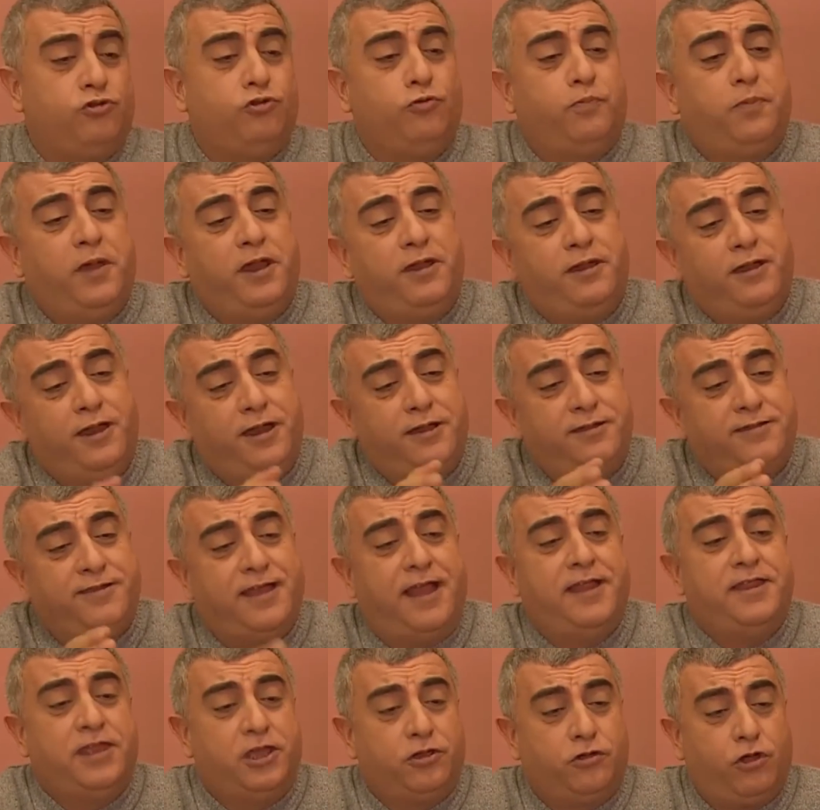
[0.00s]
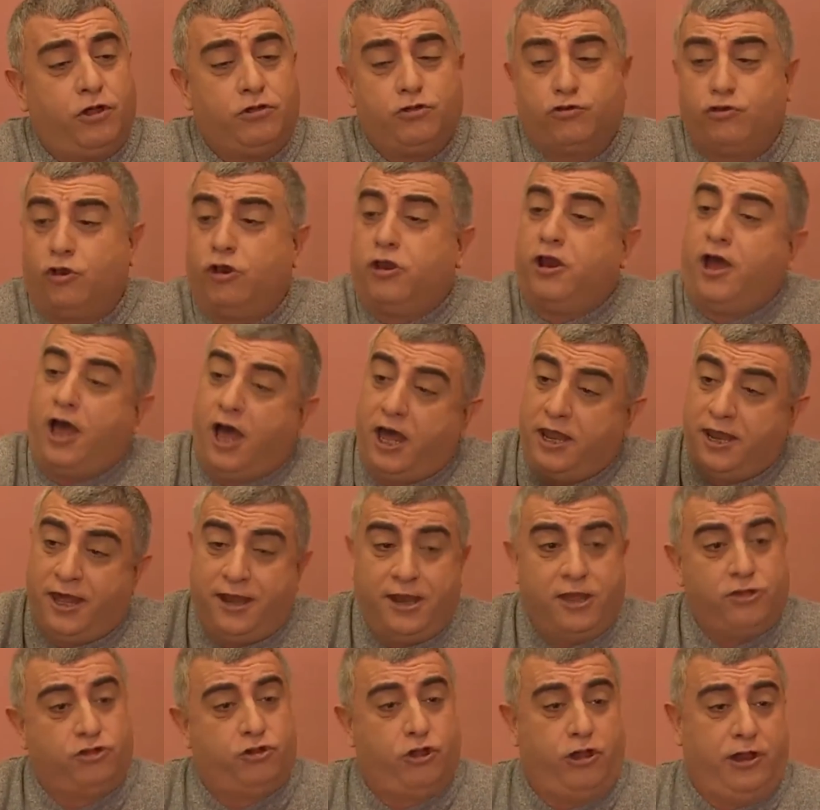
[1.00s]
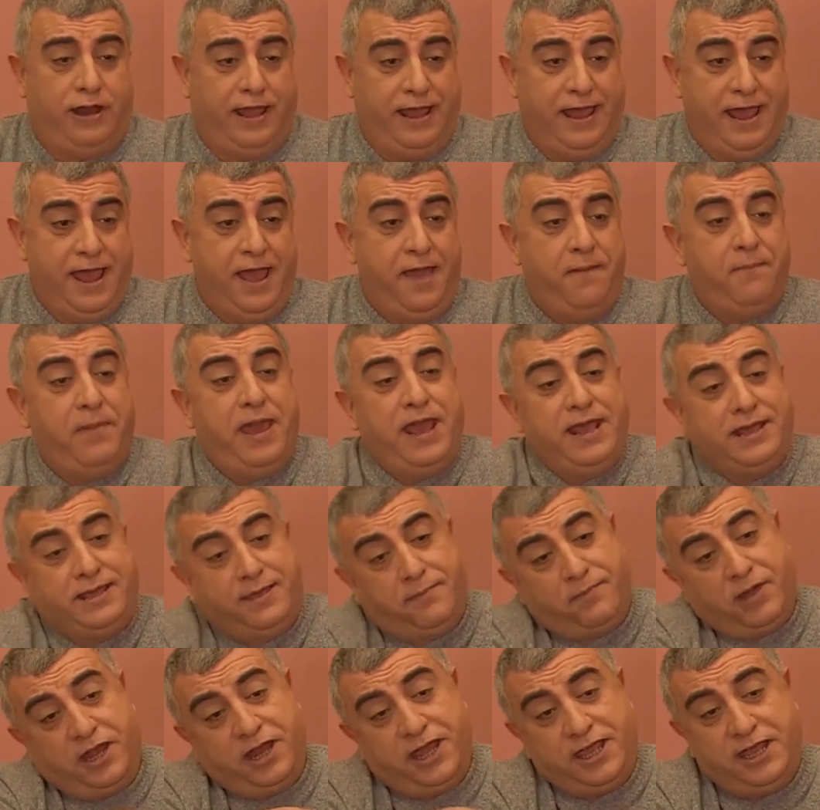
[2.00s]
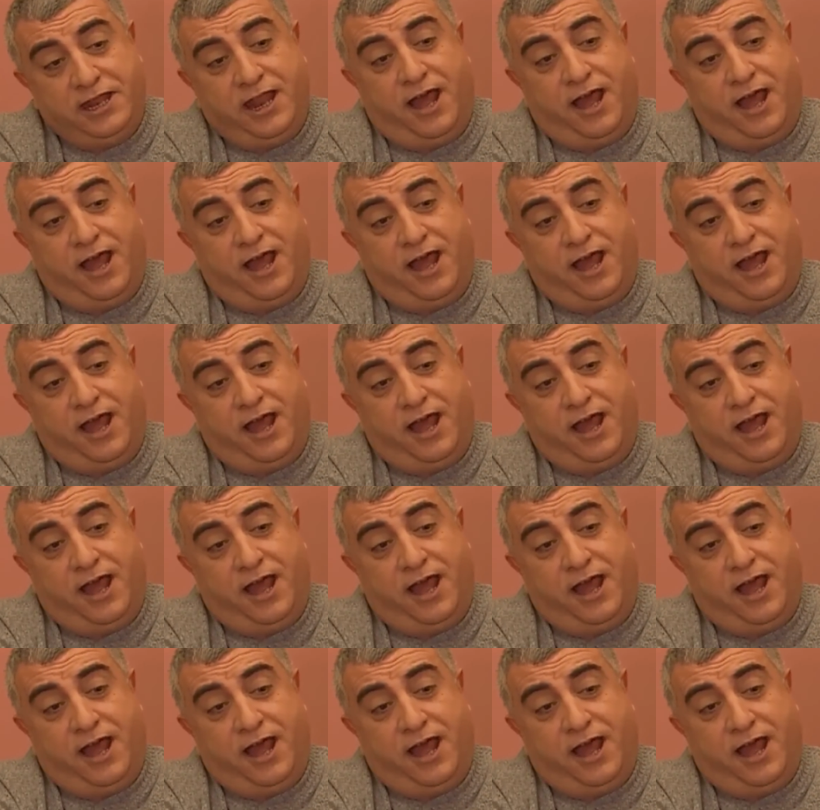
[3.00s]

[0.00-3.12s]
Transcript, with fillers: de şu perileri sen de gör sonra anana söyle. Belki bana